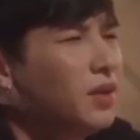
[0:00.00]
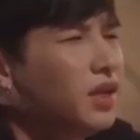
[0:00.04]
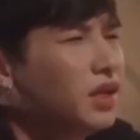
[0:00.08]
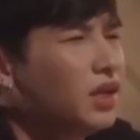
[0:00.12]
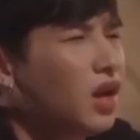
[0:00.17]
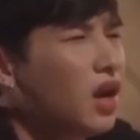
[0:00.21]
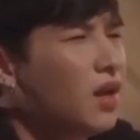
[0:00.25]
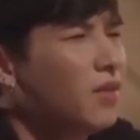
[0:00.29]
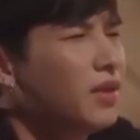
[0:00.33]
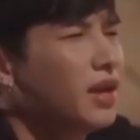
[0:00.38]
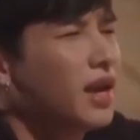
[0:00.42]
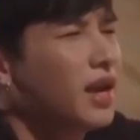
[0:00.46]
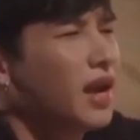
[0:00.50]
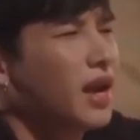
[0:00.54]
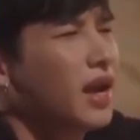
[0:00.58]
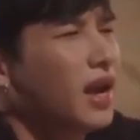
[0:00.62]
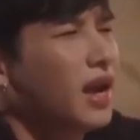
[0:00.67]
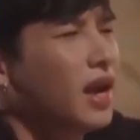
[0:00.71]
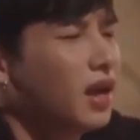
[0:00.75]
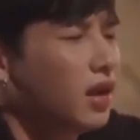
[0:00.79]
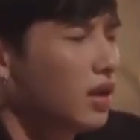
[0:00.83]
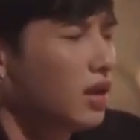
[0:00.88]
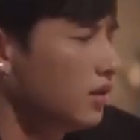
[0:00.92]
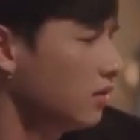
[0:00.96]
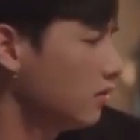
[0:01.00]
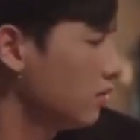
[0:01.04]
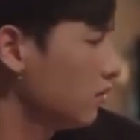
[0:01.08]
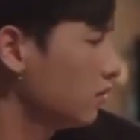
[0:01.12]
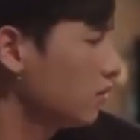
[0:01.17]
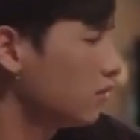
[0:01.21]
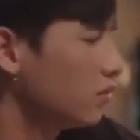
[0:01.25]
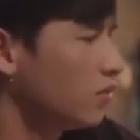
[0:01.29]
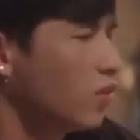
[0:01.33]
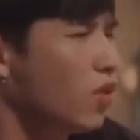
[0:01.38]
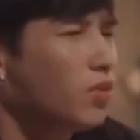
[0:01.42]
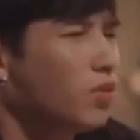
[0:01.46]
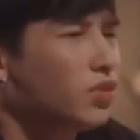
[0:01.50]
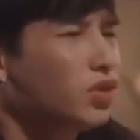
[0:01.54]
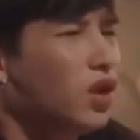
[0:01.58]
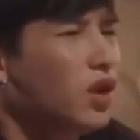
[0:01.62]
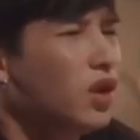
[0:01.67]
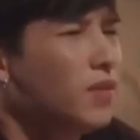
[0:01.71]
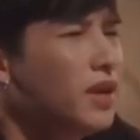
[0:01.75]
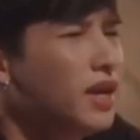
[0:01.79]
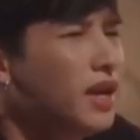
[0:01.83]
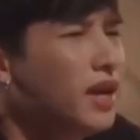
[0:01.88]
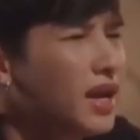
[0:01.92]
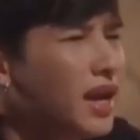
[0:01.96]
รับผิดชอบยังไงอะผม
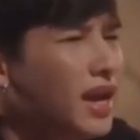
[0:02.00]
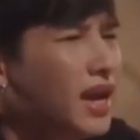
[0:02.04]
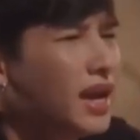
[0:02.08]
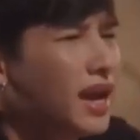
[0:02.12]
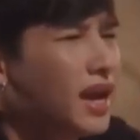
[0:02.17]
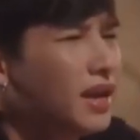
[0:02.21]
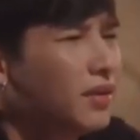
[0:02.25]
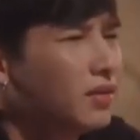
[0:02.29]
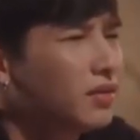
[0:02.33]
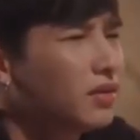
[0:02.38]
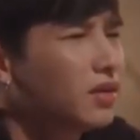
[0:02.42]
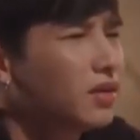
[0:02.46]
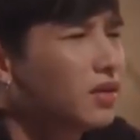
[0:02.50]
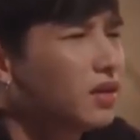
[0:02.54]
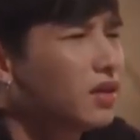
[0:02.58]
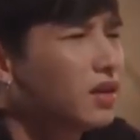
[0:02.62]
ช่วยพี่ก็ได้นะ